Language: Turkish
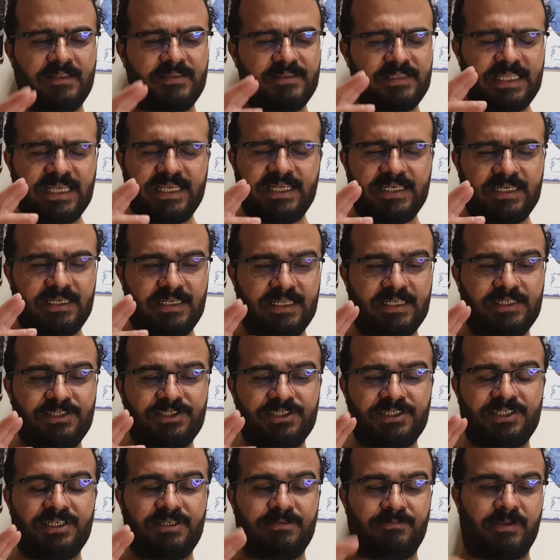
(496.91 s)

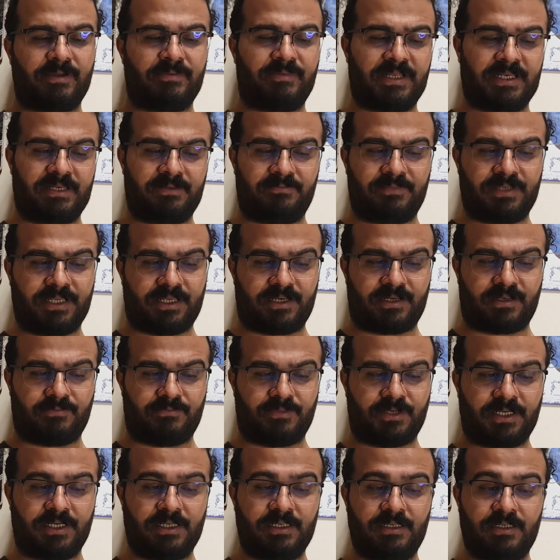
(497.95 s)
Derinleştirme benim
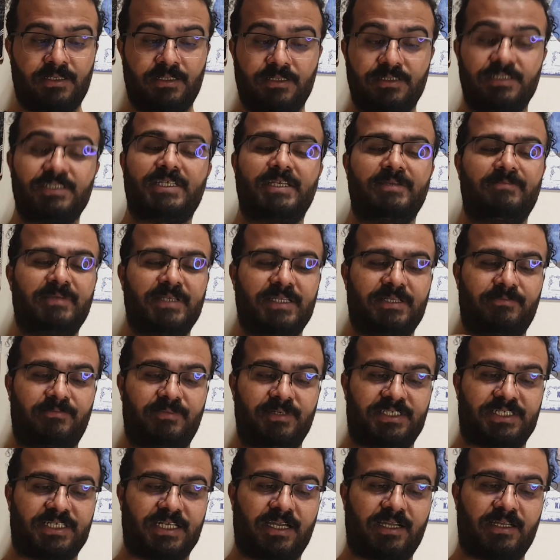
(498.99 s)
yaramı ki bir
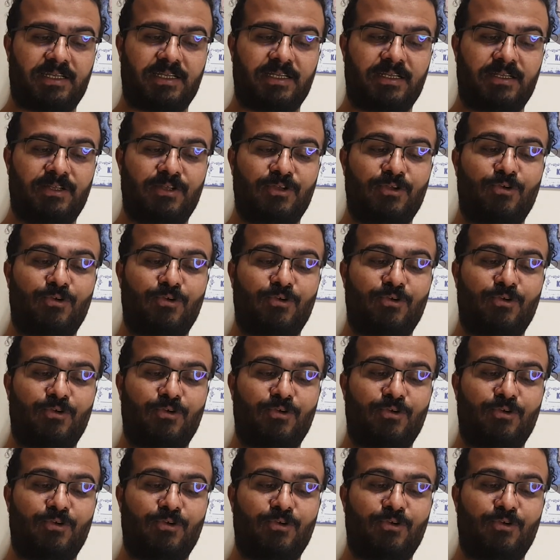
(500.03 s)
bıçak,